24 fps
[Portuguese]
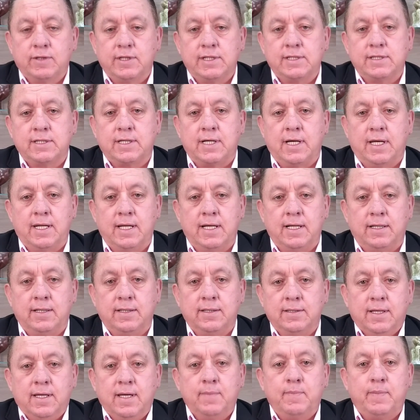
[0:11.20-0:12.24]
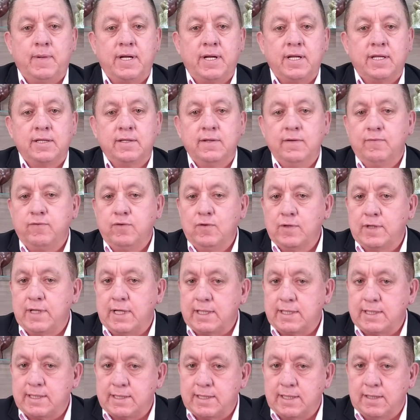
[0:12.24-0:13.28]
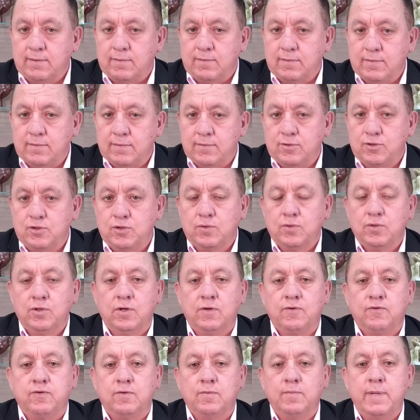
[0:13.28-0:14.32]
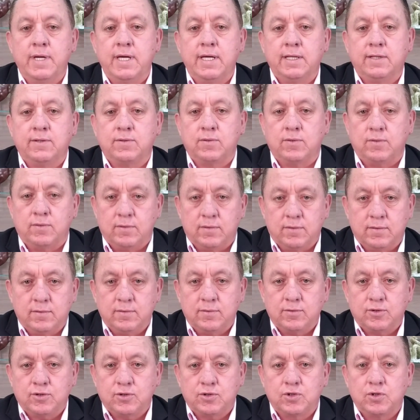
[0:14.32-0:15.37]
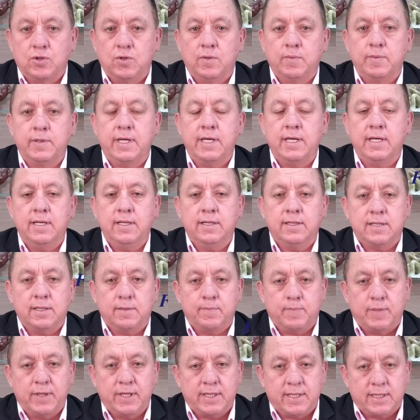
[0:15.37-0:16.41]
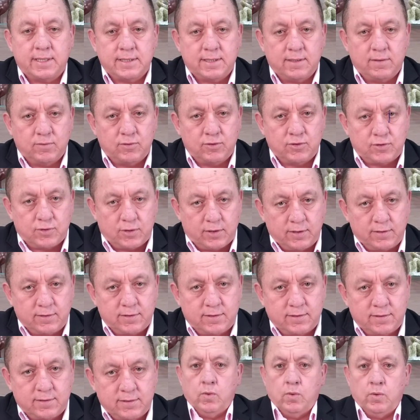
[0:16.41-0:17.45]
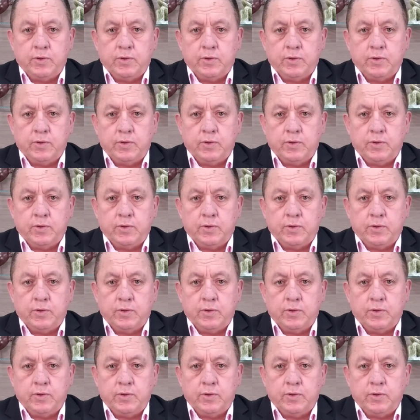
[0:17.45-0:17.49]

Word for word: desse canal é para divulgação de um novo método sobre interpretação dos sonhos.